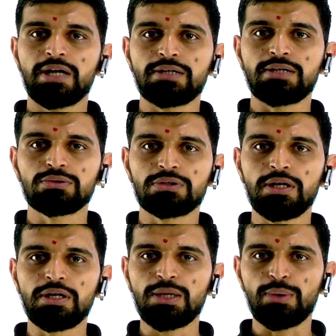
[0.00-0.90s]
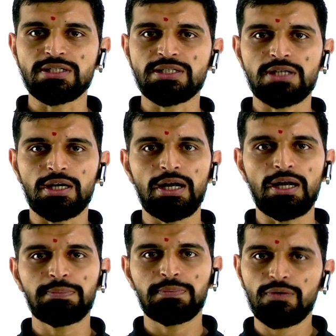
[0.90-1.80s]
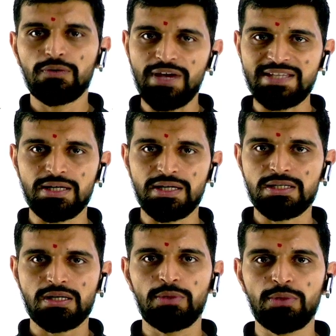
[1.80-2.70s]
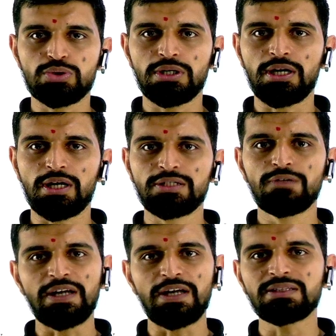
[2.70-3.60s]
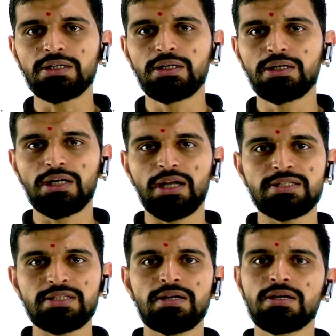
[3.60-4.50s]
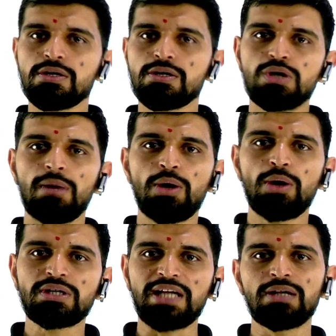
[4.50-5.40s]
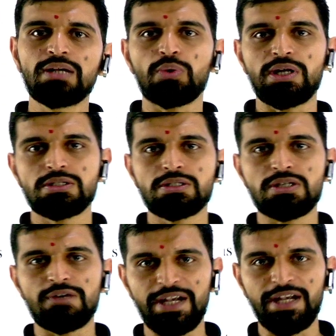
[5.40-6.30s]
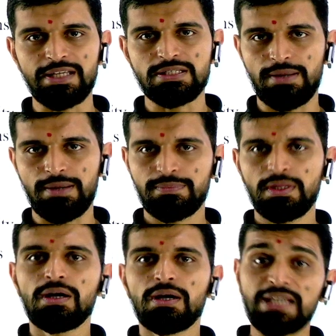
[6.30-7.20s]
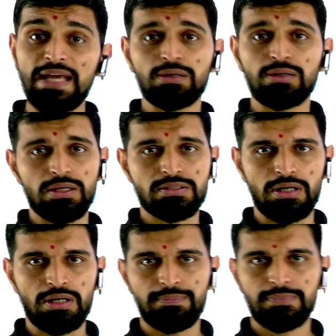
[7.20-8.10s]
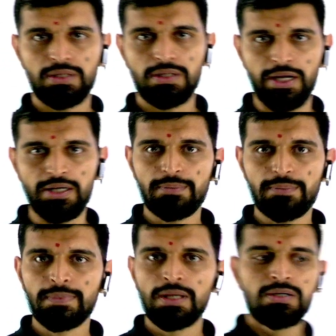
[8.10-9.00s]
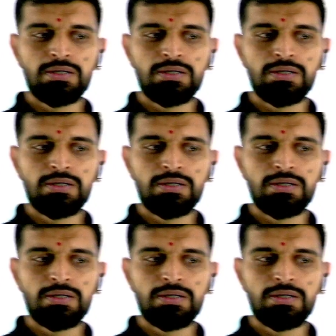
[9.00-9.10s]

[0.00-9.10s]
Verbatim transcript: तो थर्टी क्वेश्चन अगर आप वैसे डिस्ट्रीब्यूशन कर लें तो वन थर्ड कर लीजिए सो अबाउट टेन क्वेश्चन का वेटेज है कैलकुलस का राइट सो